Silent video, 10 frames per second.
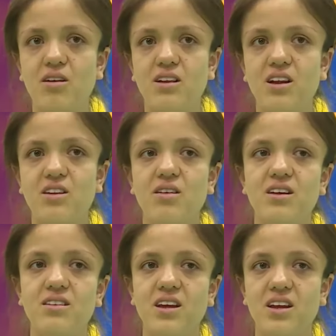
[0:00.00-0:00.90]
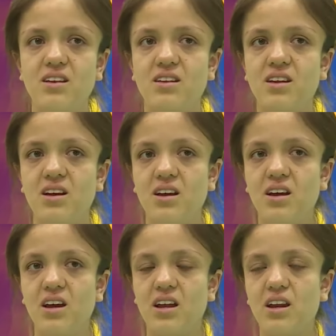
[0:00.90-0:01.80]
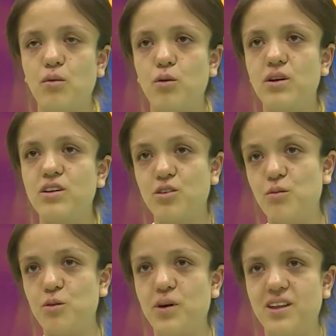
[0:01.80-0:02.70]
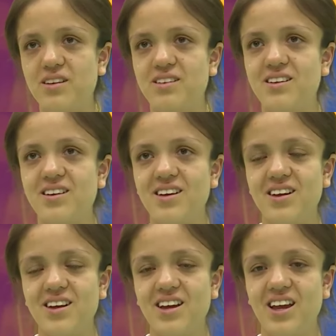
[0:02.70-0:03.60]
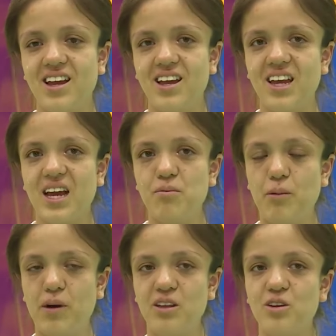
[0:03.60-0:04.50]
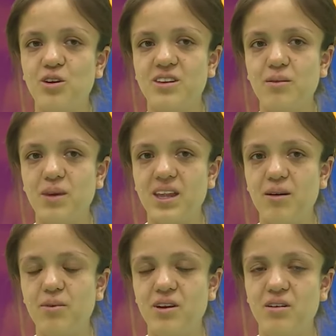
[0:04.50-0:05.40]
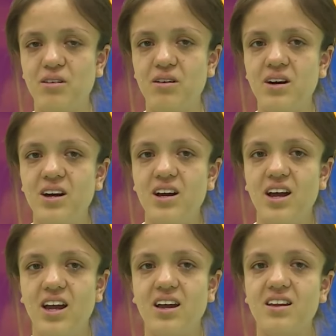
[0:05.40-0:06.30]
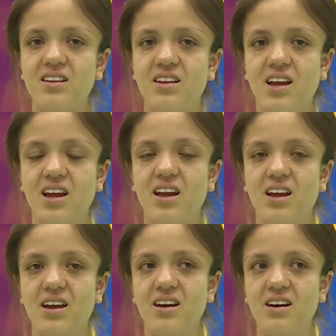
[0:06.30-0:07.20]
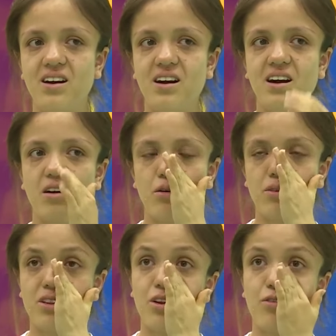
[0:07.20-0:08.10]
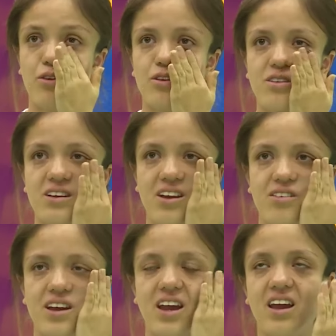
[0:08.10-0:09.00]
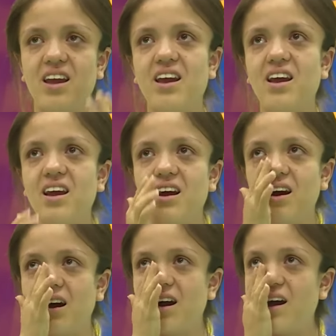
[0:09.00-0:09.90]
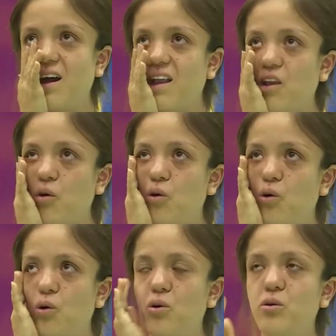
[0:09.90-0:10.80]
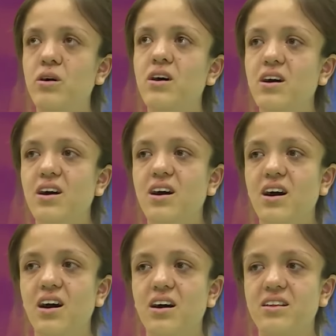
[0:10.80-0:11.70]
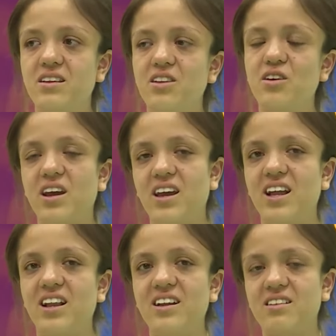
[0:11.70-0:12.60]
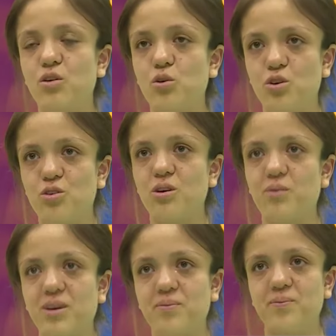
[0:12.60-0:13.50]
lo que trato de hacer es revolverse a mis padres. Y a mi papá no lo hice en vida, pero este, con mis triunfos creo que lo siento que él está orgulloso de mí.